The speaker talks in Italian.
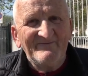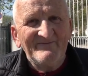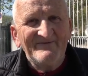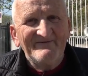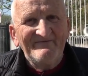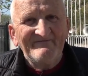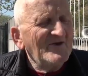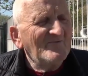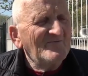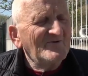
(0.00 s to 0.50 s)

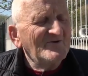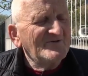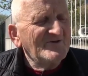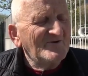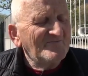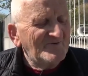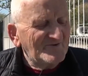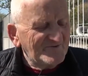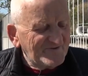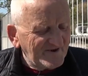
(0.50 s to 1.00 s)
Sì, ho venuto
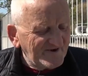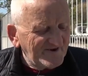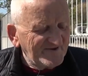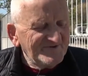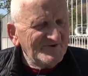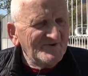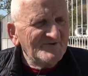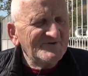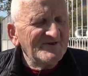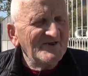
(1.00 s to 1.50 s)
a portare a
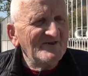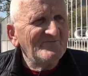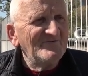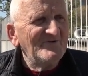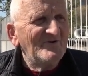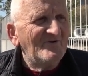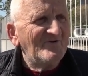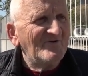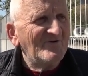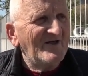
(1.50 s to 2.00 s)
Dio
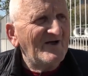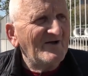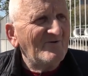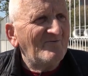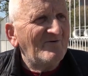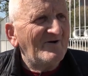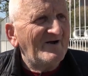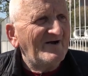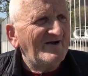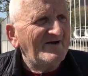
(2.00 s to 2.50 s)
Silvio
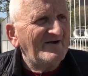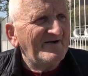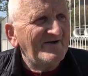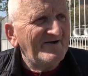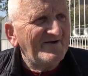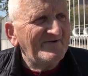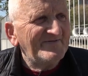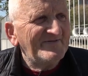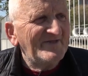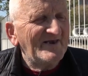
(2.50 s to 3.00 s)

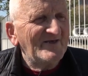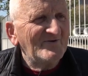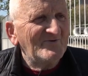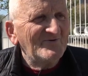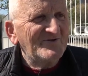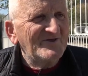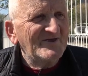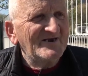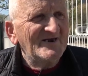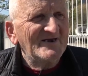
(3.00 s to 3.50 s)
l'acqua della
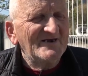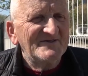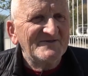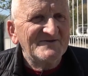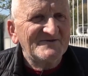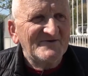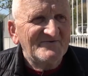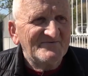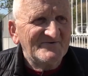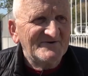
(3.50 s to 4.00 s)
cucciarella
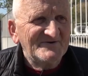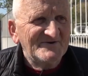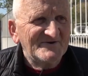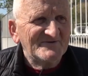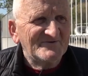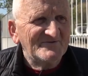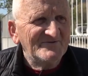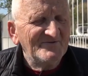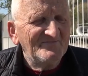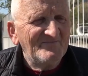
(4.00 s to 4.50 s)
di San
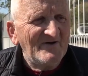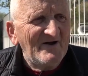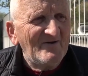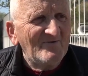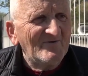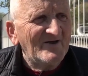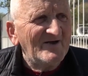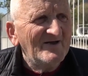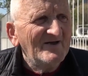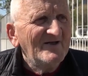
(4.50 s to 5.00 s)
Francesco di
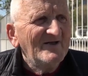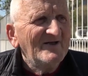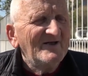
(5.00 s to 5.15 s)
Paola,